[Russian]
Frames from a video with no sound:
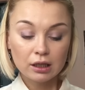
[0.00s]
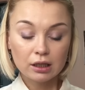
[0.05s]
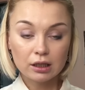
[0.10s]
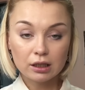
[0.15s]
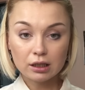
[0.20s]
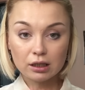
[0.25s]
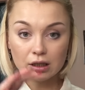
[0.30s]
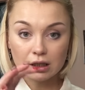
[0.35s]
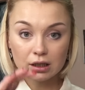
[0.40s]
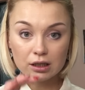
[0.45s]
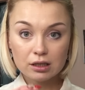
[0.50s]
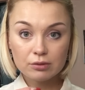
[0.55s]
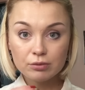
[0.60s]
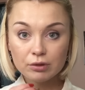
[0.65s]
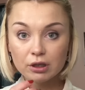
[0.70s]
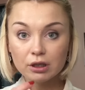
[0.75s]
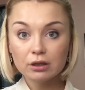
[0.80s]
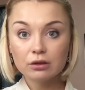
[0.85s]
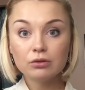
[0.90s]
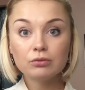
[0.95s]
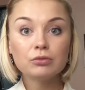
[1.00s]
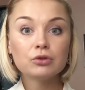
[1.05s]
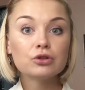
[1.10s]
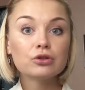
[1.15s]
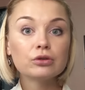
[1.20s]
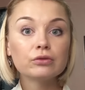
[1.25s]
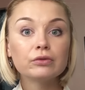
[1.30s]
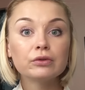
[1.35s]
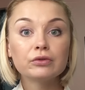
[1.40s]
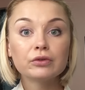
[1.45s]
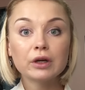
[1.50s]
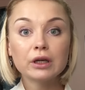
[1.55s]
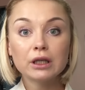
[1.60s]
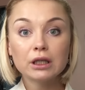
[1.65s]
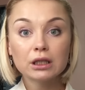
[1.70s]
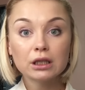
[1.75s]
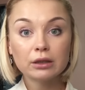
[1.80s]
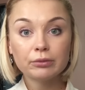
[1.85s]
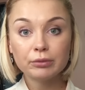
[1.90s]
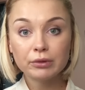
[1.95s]
э, размер. Я думаю, что вы в
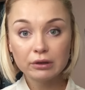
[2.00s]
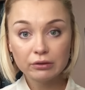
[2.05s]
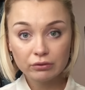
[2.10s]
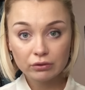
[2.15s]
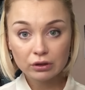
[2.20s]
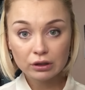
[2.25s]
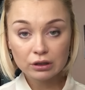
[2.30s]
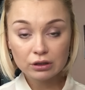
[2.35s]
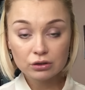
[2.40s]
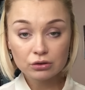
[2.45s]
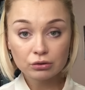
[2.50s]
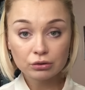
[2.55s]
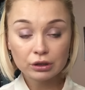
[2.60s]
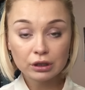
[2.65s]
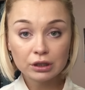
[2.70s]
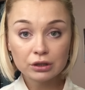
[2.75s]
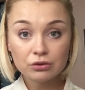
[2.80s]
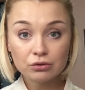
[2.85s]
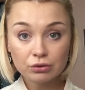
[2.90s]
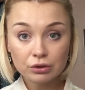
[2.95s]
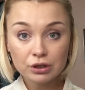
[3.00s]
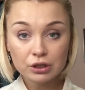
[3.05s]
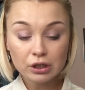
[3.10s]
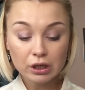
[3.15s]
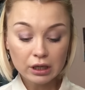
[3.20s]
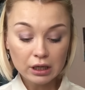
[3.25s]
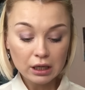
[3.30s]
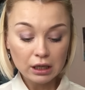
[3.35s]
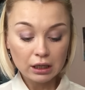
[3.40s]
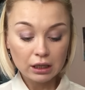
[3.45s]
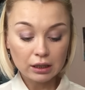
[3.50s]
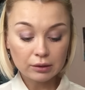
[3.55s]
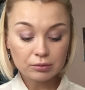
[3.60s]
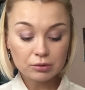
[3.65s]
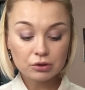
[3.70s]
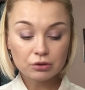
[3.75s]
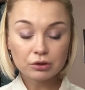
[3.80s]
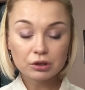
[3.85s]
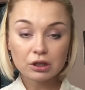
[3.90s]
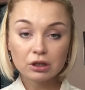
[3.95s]
каких-то моих видео найдете
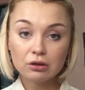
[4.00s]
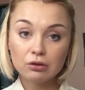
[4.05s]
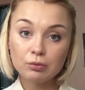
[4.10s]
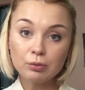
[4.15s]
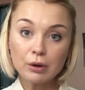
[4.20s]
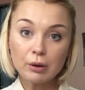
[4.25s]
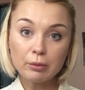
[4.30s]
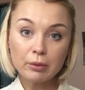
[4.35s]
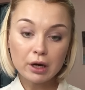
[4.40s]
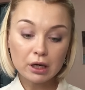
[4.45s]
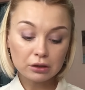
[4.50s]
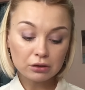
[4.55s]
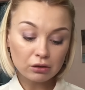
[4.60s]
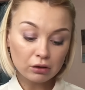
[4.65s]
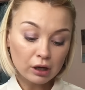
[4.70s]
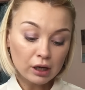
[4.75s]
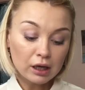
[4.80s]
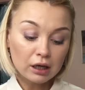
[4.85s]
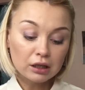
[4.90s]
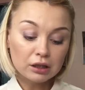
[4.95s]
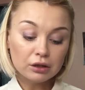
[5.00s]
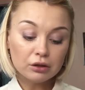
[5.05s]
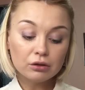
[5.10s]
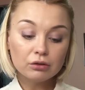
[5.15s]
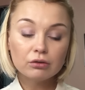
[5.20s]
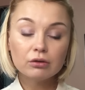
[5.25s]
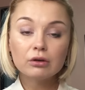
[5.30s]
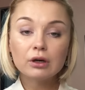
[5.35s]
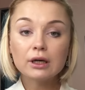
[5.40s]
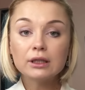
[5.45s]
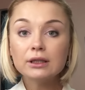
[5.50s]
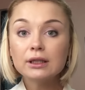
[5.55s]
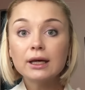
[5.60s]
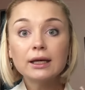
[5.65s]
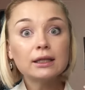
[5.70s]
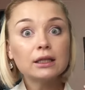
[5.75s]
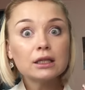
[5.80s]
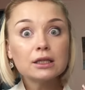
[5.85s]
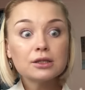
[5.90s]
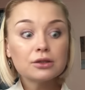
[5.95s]
обзор на эту помаду. Но она
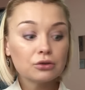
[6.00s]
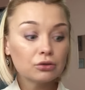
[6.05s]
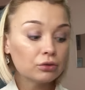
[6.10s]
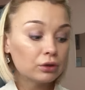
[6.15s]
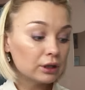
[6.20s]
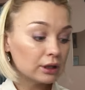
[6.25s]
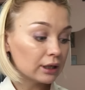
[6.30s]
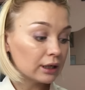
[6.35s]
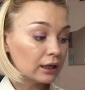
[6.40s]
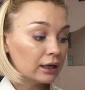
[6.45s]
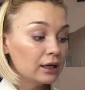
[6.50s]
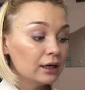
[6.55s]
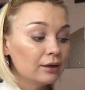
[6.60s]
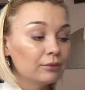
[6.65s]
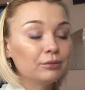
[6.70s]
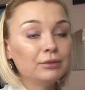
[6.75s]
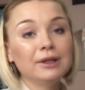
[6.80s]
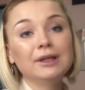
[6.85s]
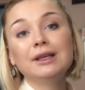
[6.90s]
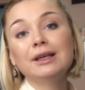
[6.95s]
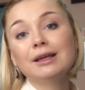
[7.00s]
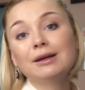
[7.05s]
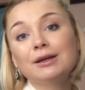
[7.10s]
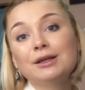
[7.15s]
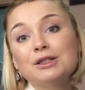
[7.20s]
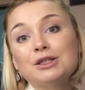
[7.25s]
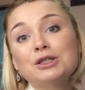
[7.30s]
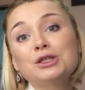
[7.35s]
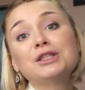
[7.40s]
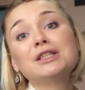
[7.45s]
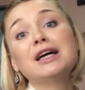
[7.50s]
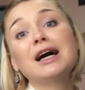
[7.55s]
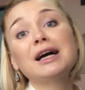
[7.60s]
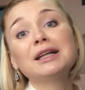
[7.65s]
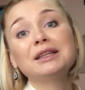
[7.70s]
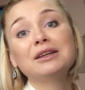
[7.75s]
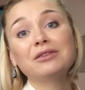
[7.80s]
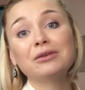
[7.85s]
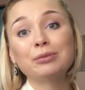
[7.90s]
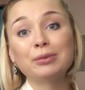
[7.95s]
настолько мне
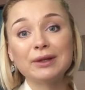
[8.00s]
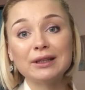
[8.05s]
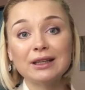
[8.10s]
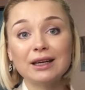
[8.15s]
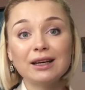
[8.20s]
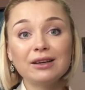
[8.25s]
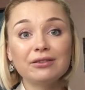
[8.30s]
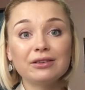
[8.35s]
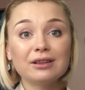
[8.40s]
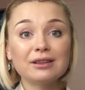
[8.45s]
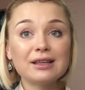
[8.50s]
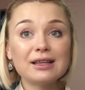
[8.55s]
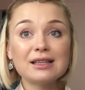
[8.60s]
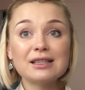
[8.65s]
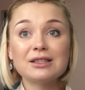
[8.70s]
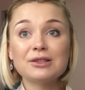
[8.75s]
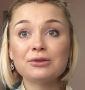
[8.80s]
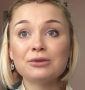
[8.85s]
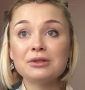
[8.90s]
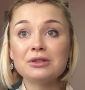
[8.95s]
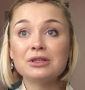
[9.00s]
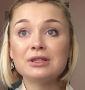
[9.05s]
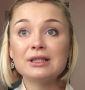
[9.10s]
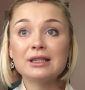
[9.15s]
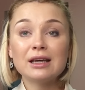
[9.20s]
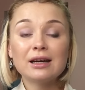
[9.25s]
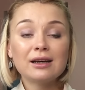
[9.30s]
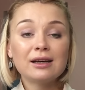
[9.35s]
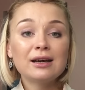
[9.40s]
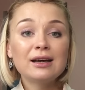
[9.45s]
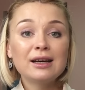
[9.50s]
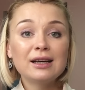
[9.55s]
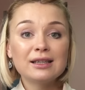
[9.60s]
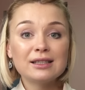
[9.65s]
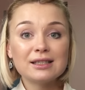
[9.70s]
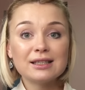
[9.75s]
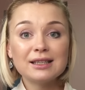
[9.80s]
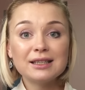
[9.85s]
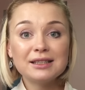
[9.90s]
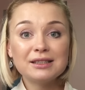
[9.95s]
заново понравилась, то есть я,
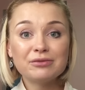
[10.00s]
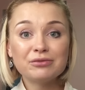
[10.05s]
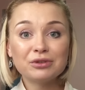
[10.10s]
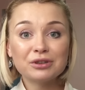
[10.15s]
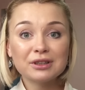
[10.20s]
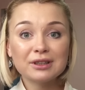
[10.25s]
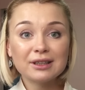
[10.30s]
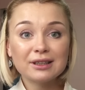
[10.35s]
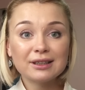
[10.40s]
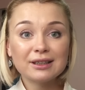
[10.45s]
знаете, вот